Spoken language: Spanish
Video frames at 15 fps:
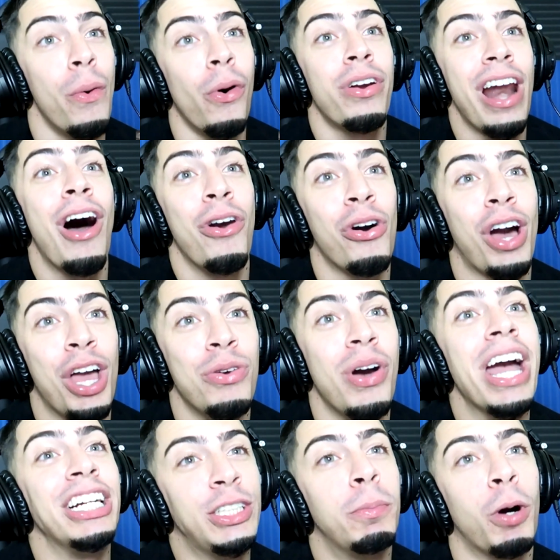ha borrado lo que yo
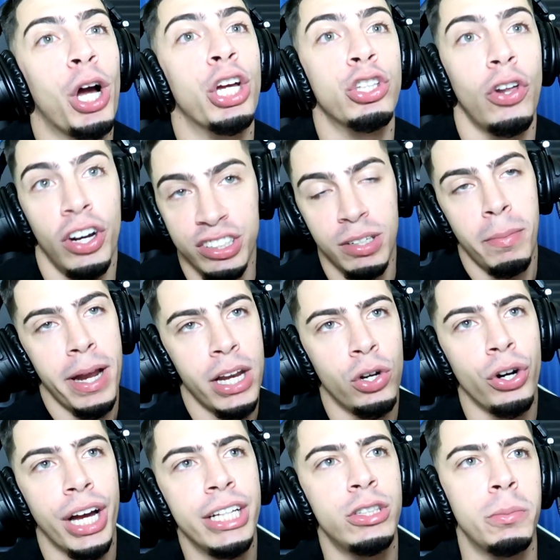he hecho porque yo te lo hice más
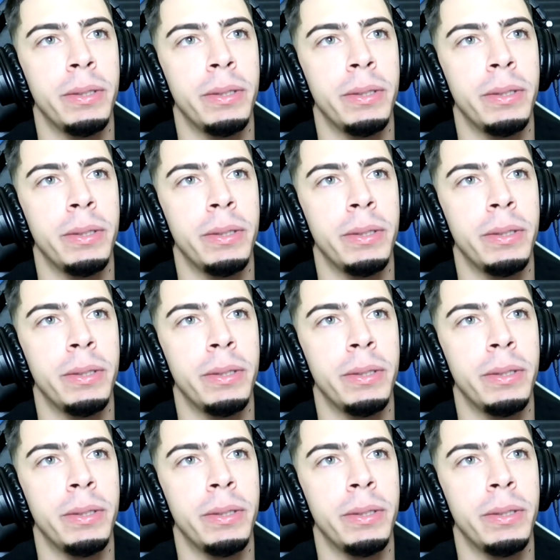rico que él,